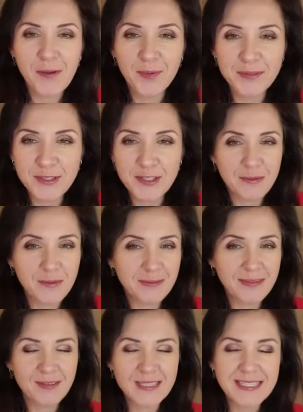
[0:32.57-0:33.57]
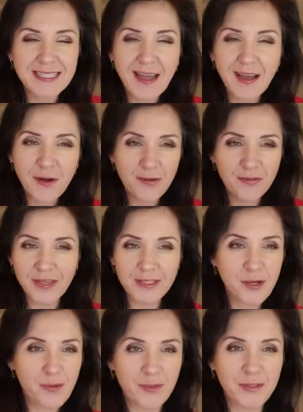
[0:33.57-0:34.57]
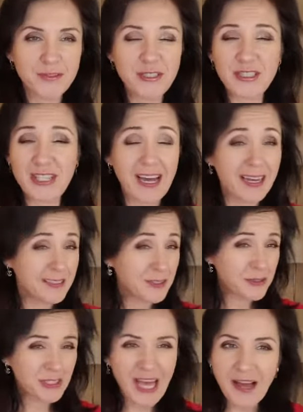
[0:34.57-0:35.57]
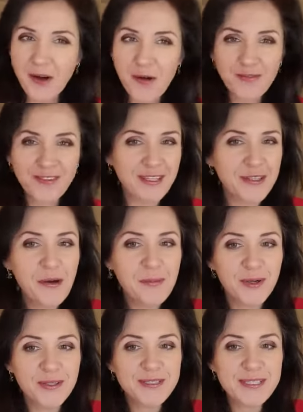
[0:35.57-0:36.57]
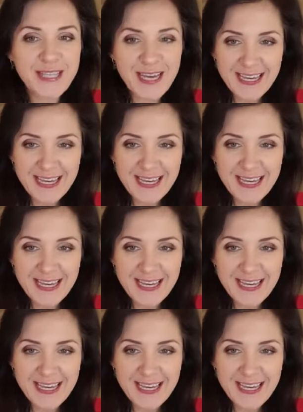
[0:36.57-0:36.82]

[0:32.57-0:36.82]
bo dzisiaj mam dla Was taką wiadomość, ale to taką wiadomość,